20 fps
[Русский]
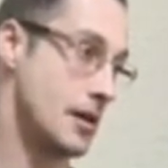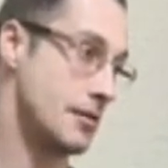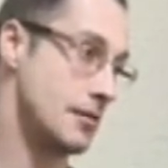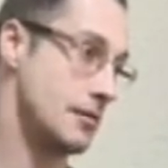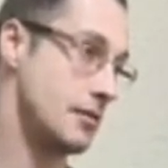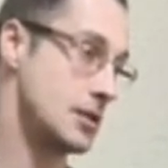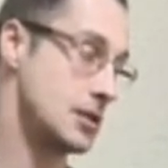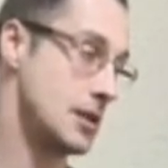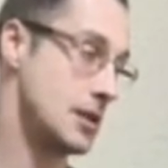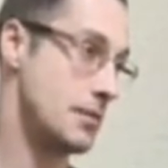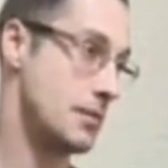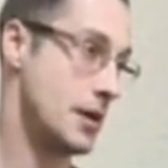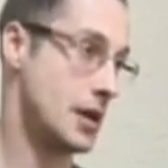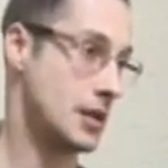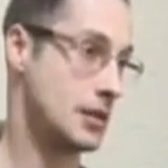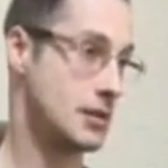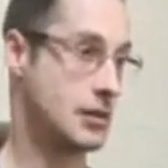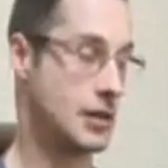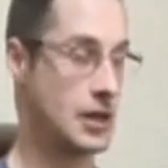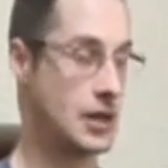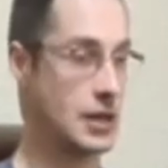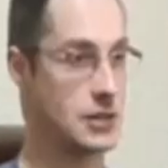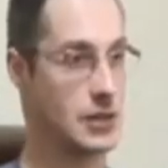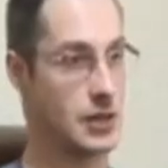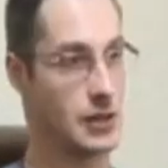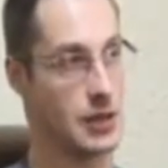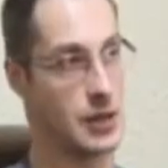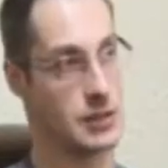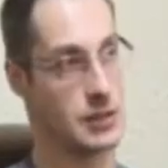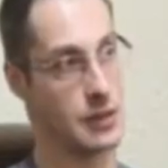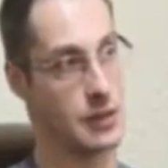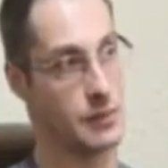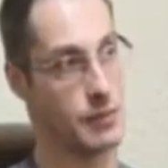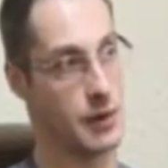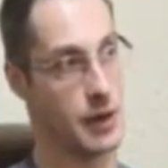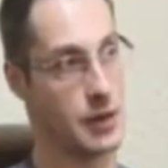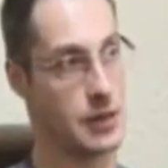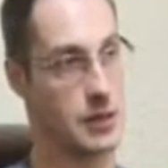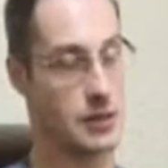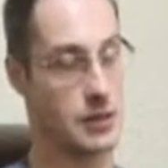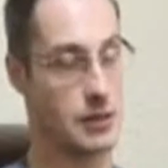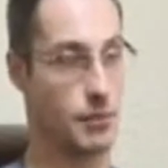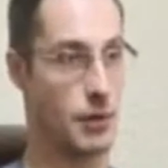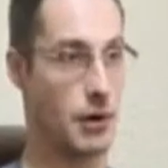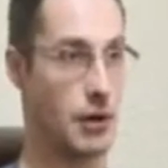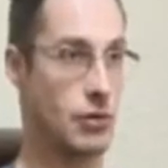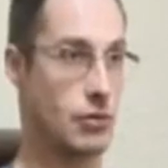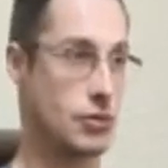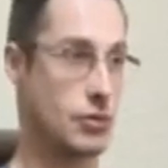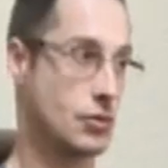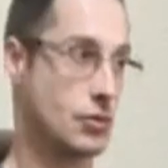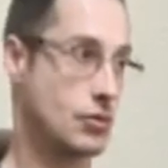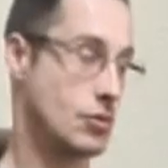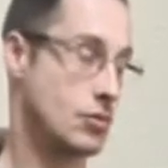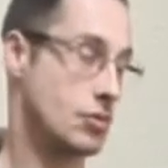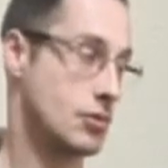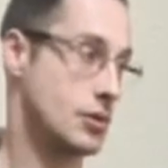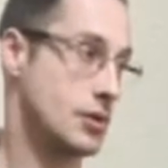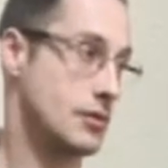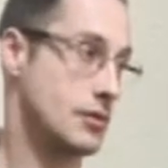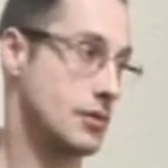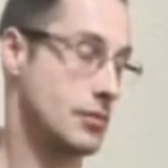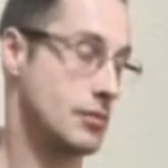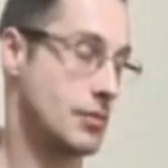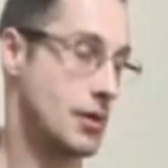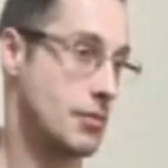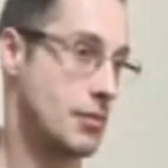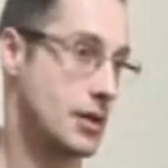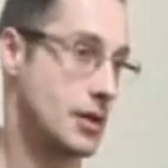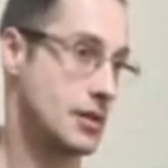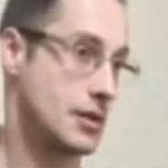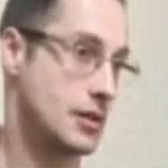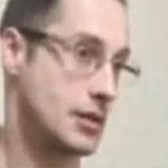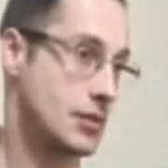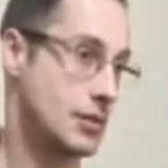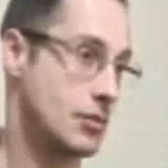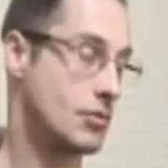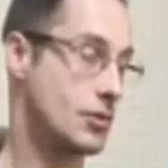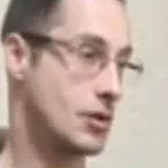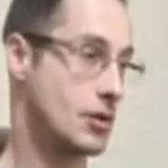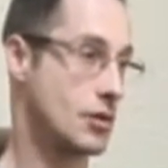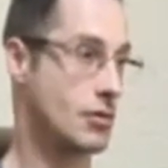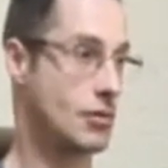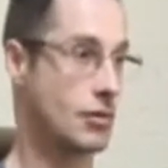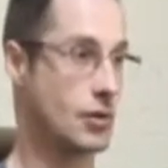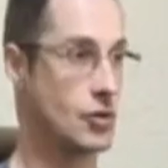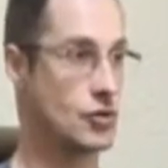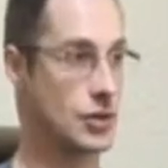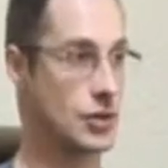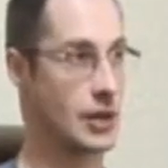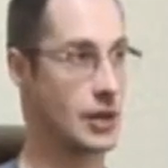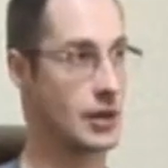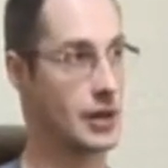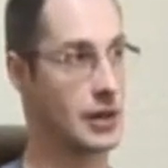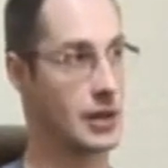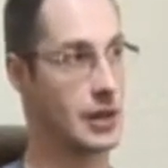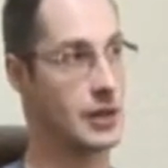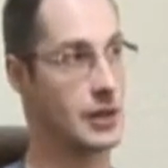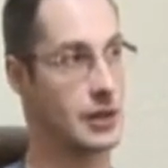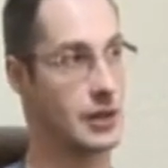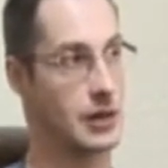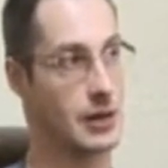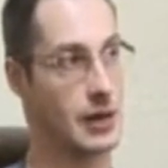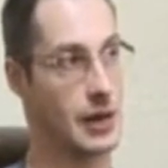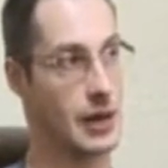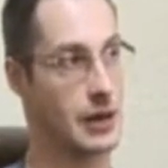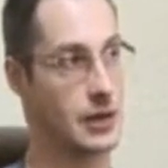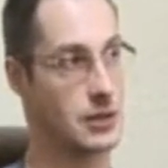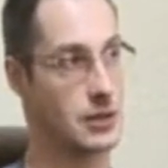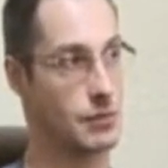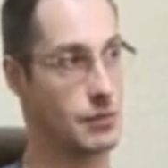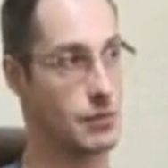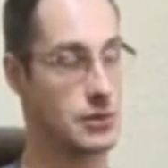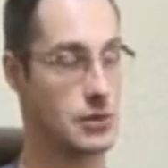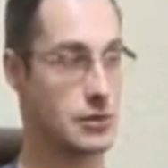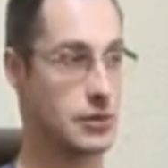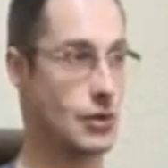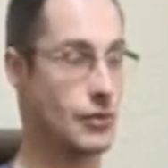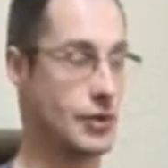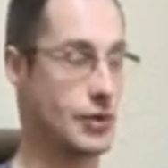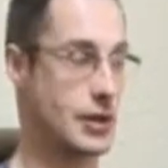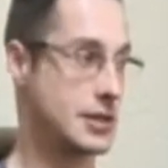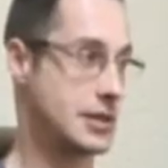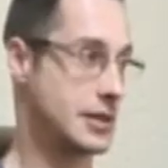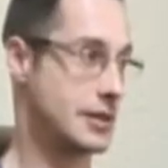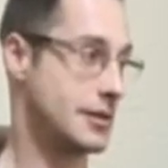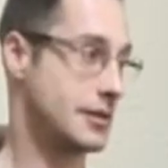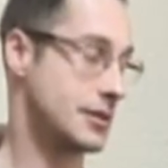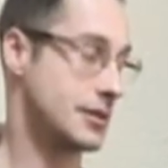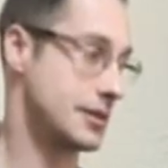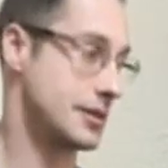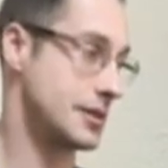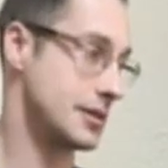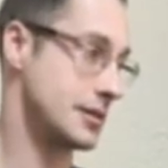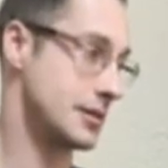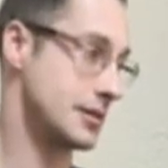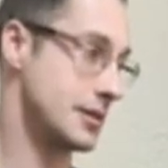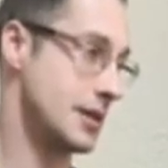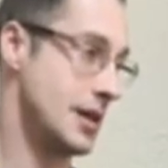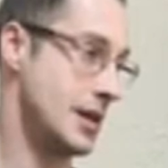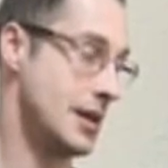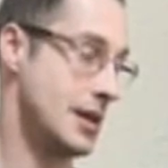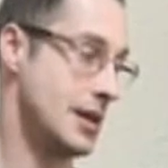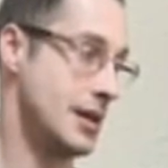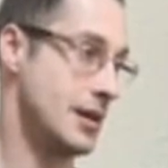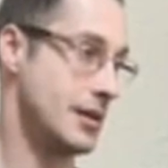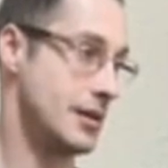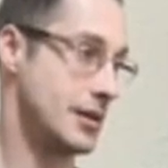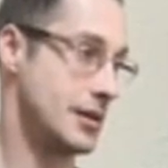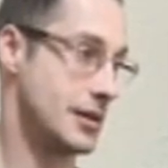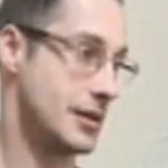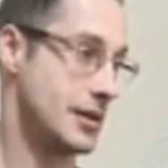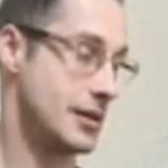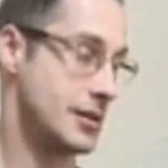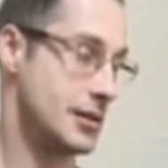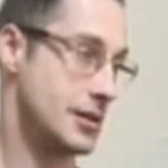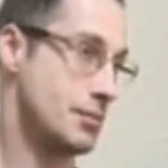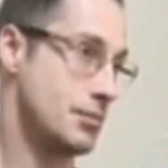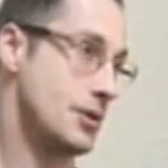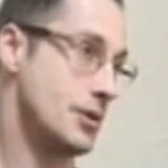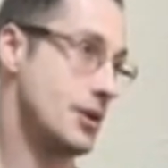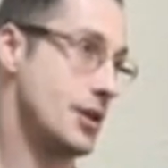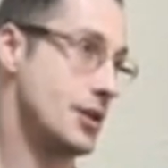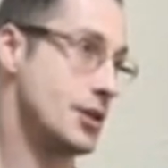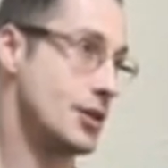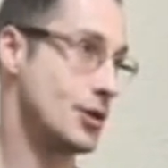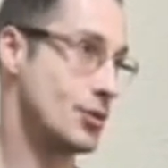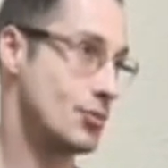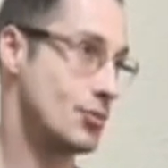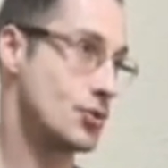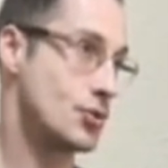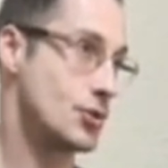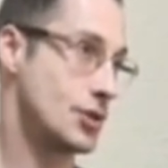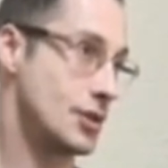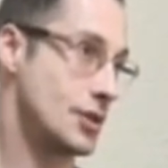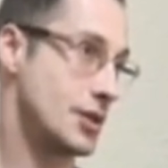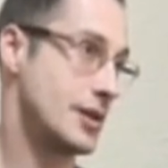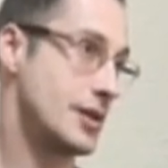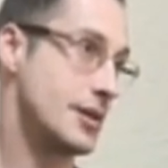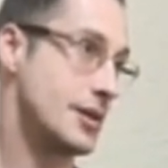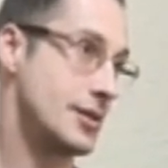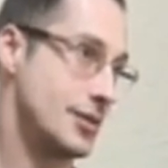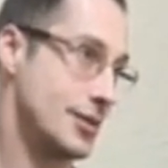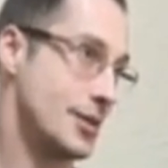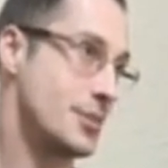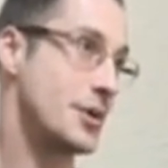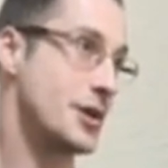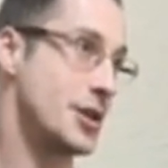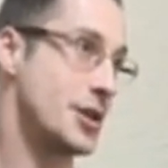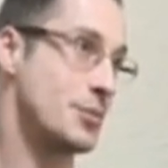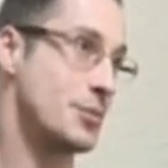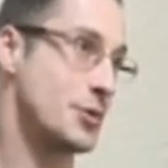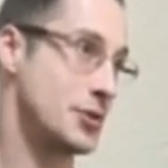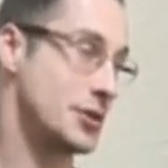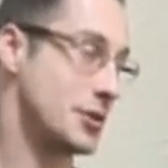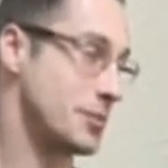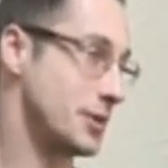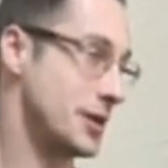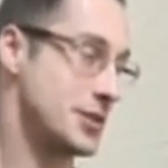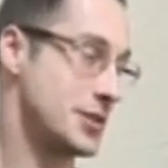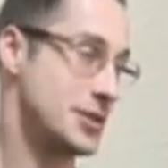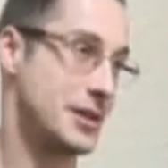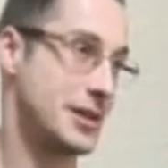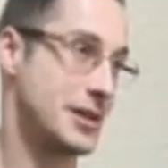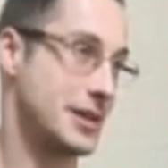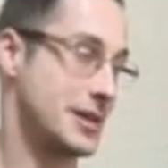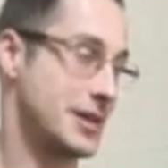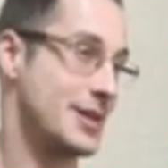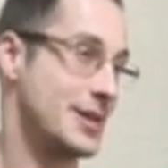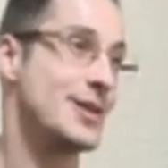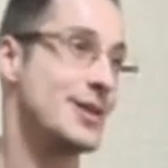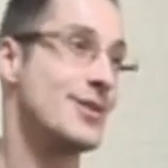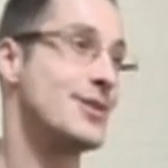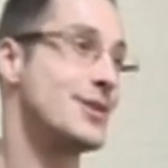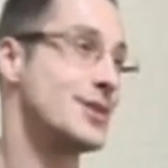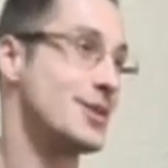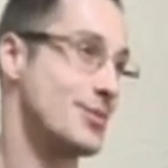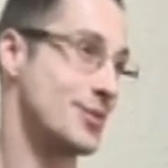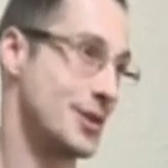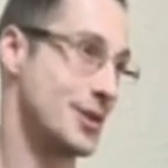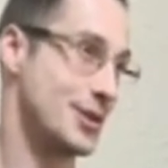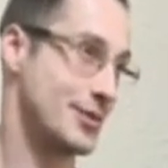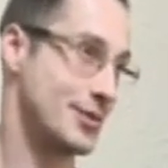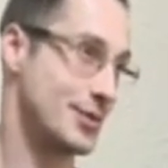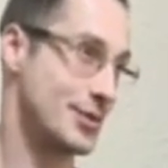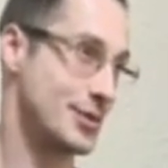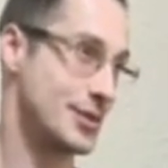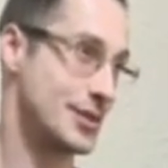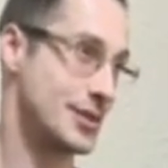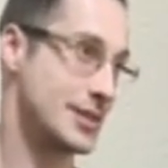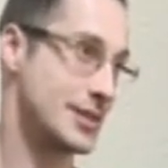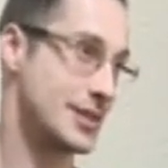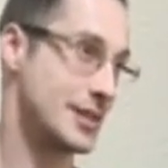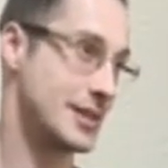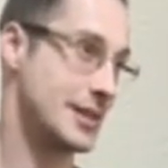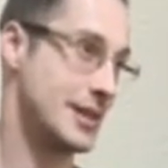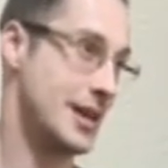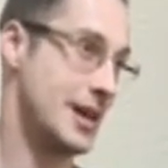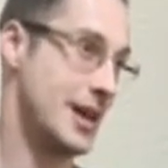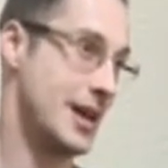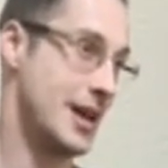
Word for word: 25, 30, 35 есть определенные уходовые моменты, ну и хирургические какие-то коррекции. Безусловно, если э, э оттопыренные уши, да, необходимо отопластика, это независимо от возраста.